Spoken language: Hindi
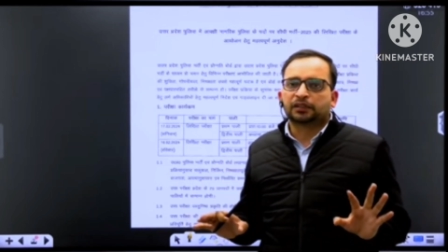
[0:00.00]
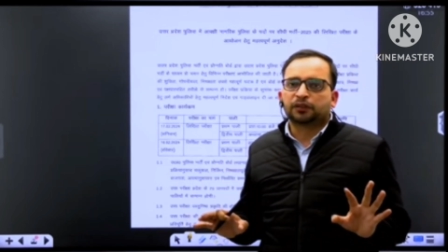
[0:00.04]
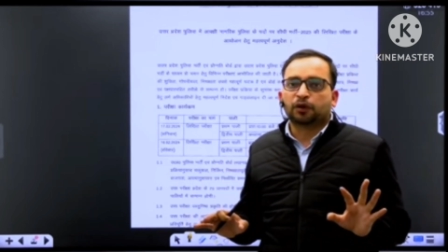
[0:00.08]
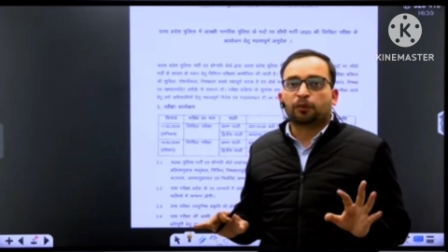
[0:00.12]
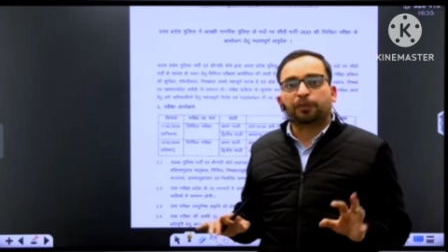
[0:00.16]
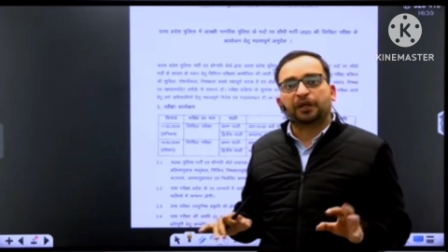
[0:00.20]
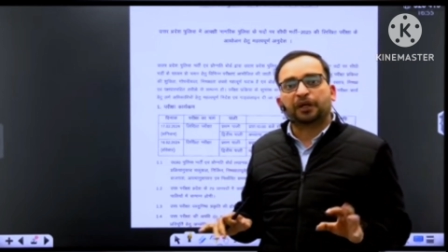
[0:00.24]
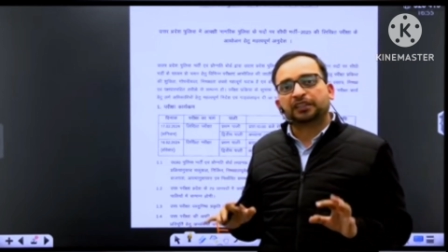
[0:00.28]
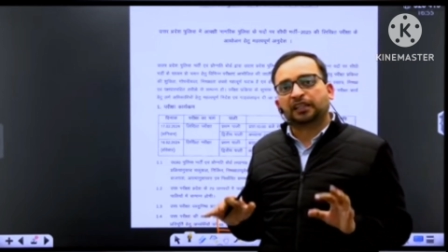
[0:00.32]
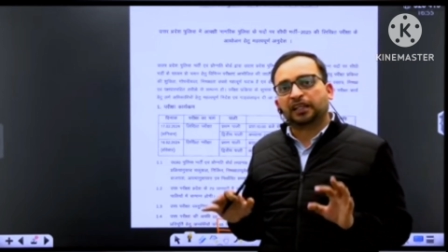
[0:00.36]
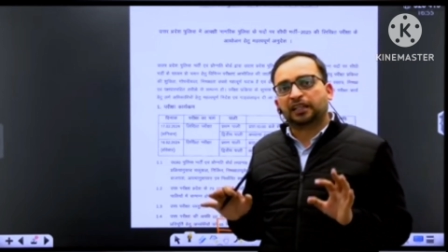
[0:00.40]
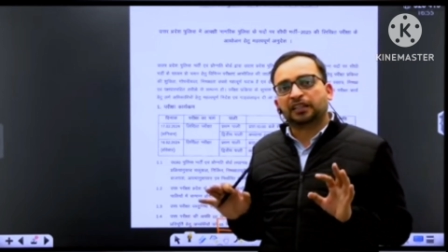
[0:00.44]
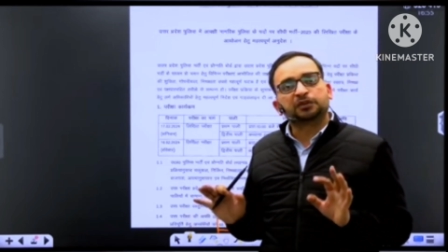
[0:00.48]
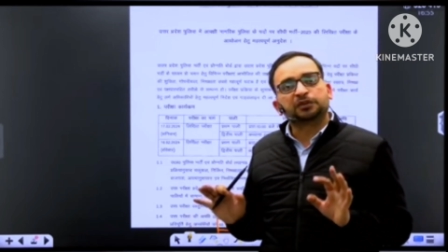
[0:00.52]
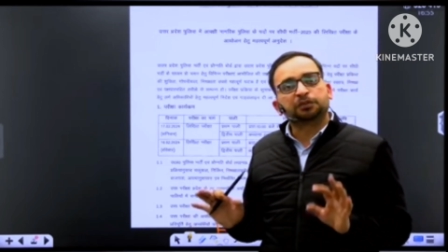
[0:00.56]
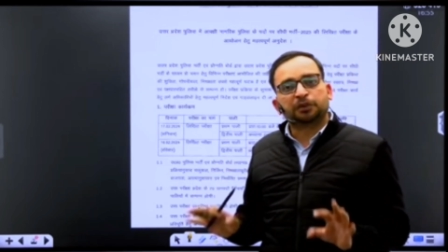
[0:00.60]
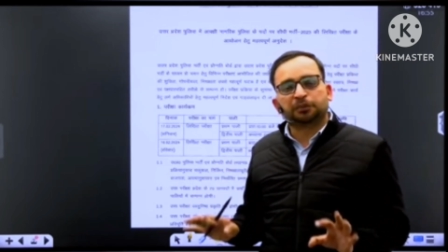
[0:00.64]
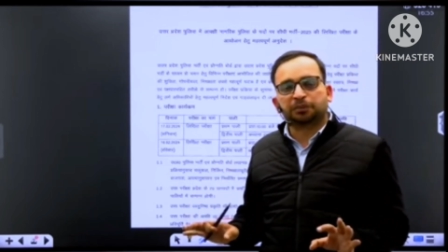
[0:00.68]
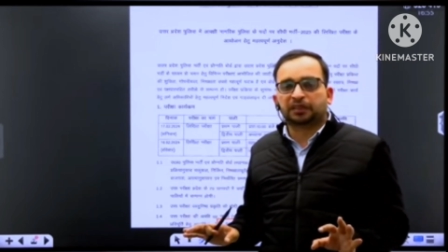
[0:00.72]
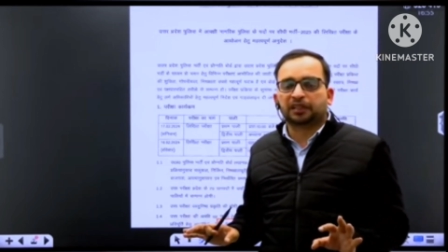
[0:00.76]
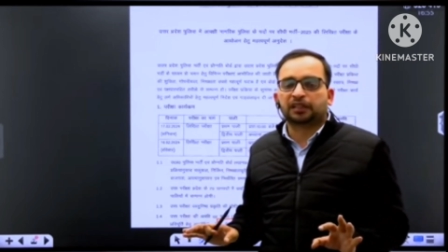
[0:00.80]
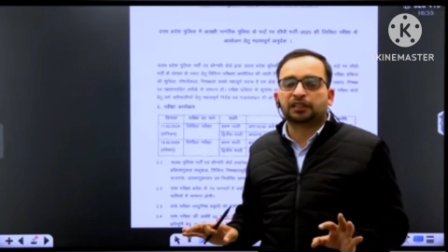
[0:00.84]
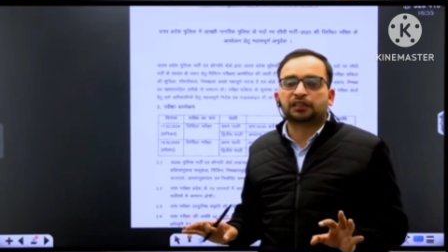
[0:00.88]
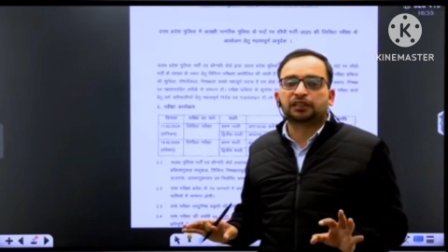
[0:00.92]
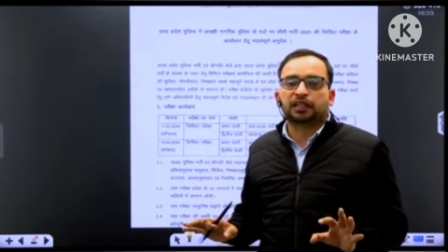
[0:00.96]
नौ पैंतालीस पे
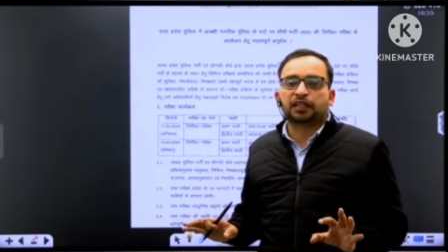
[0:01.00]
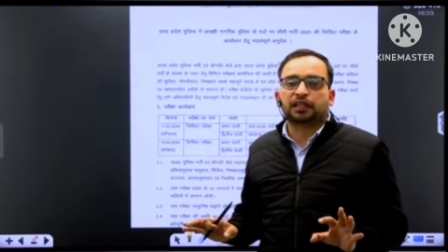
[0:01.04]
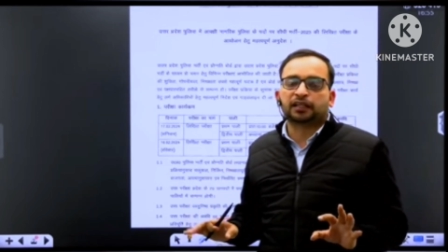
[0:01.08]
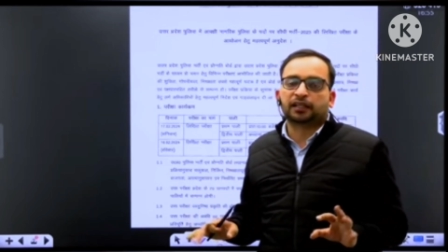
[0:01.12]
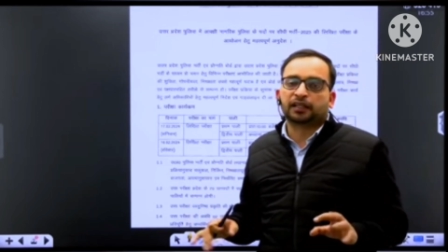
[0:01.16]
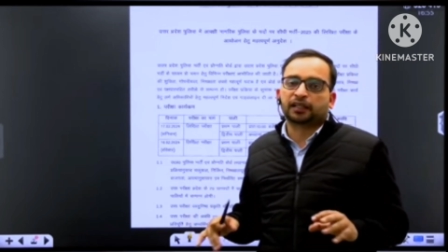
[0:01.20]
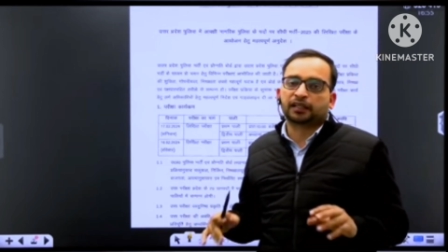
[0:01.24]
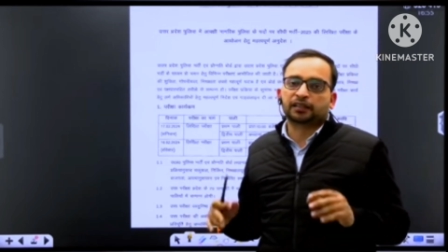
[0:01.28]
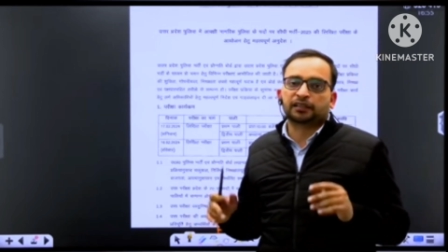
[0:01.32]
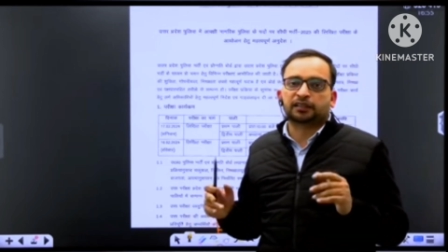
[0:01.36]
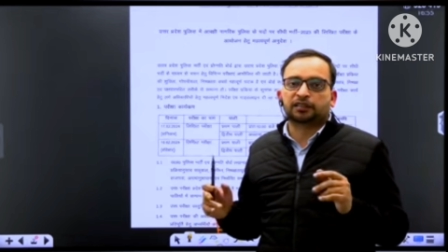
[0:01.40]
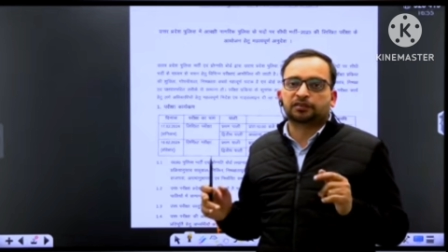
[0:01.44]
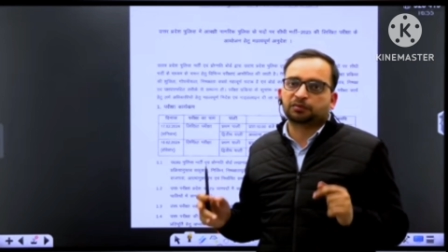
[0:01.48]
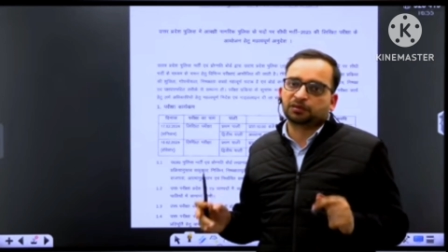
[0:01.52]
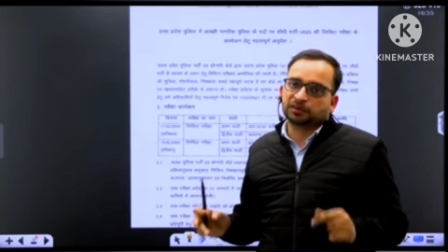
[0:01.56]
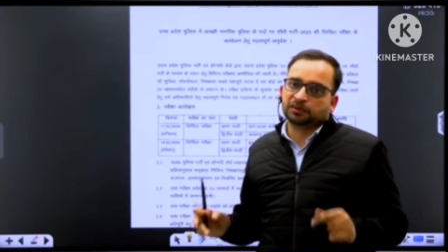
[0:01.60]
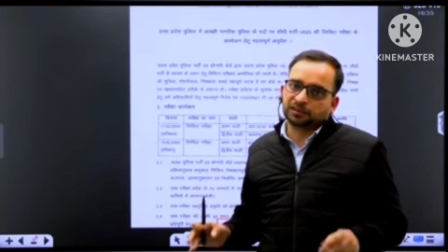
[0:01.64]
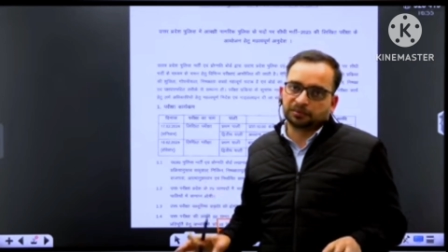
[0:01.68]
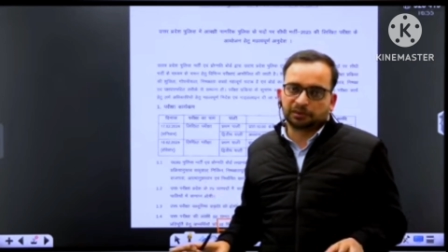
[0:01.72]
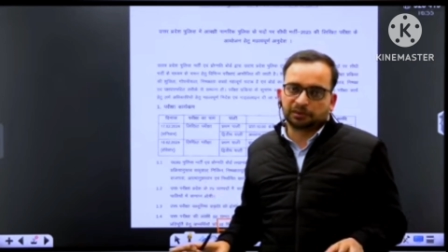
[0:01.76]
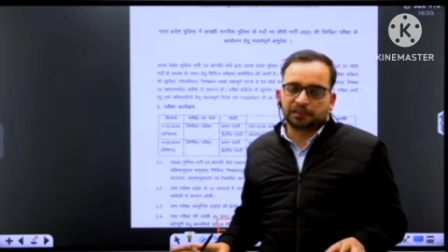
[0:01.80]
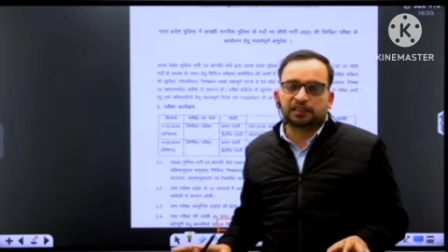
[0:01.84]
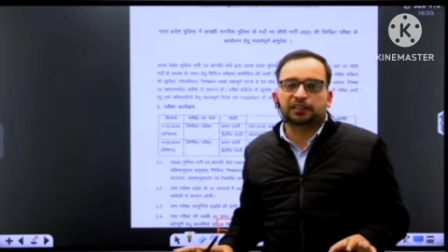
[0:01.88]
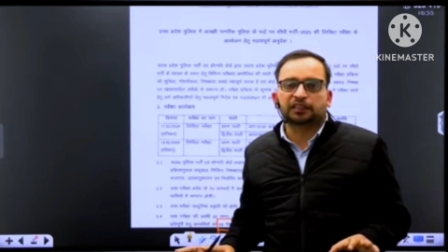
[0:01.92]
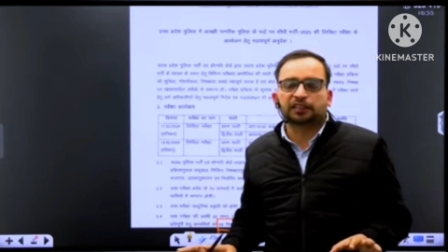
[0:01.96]
भी घंटी लगेगी दस
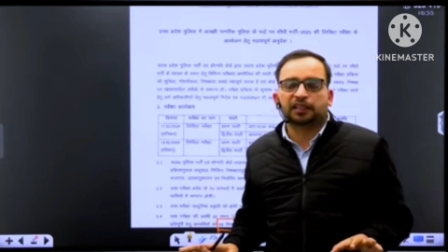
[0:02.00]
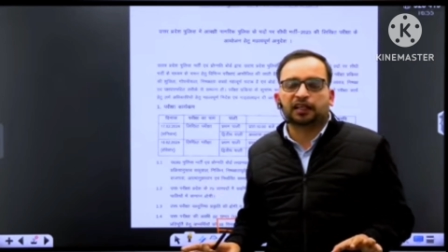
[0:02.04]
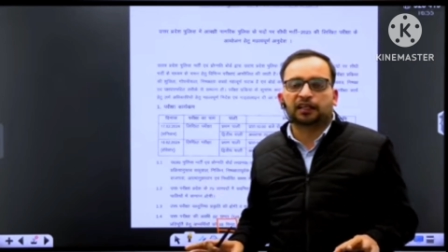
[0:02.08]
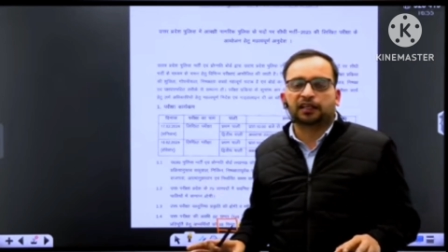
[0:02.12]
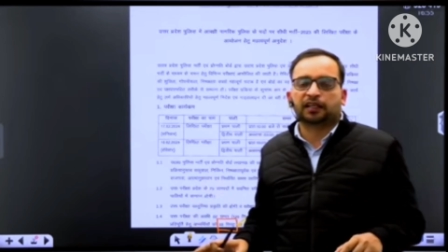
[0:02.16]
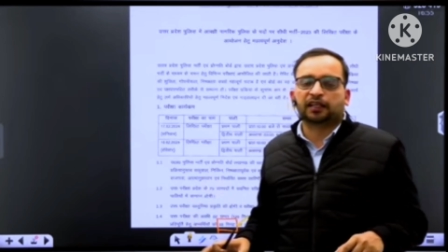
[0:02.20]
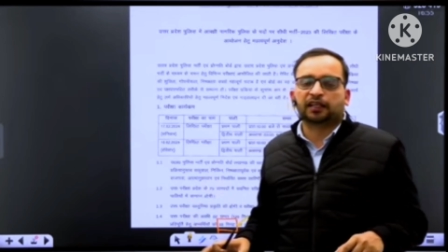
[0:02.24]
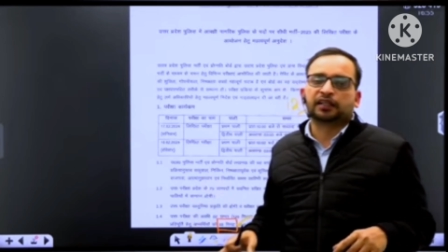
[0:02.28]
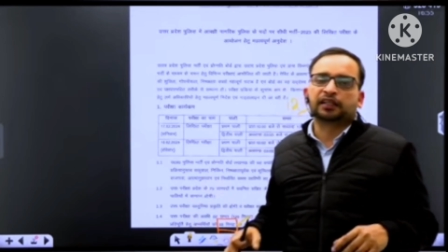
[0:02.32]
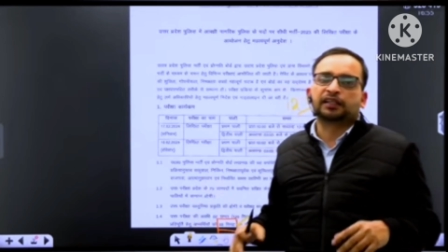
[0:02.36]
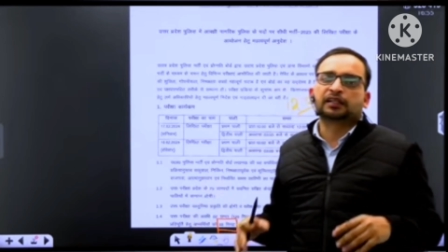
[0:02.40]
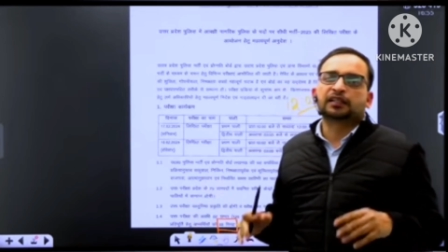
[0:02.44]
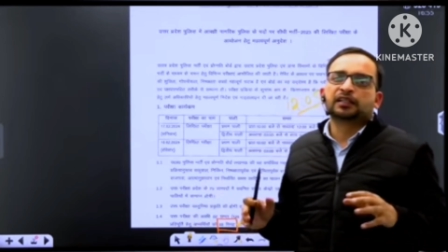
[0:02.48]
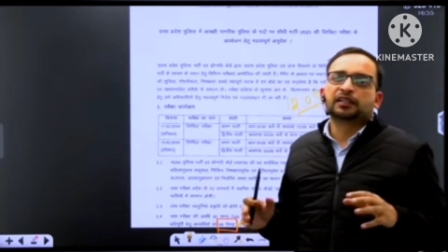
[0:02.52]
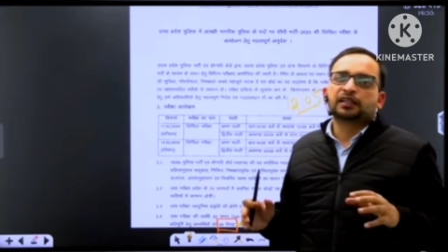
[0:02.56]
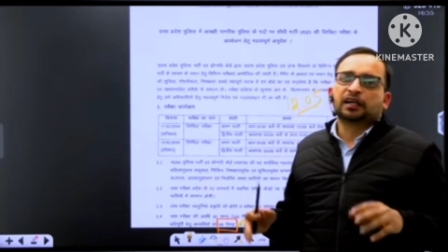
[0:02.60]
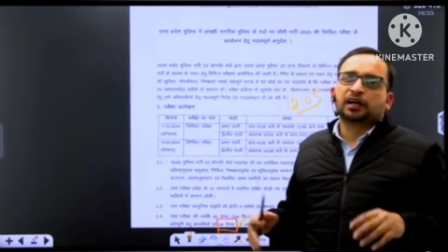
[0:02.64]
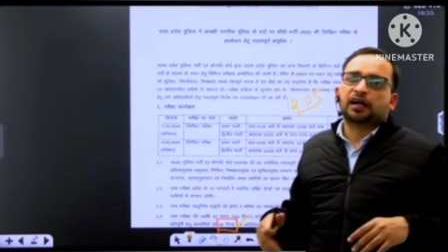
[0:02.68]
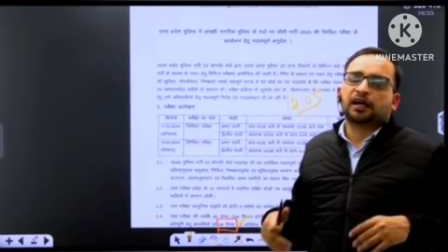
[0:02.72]
बजे भी घंटी लगेगी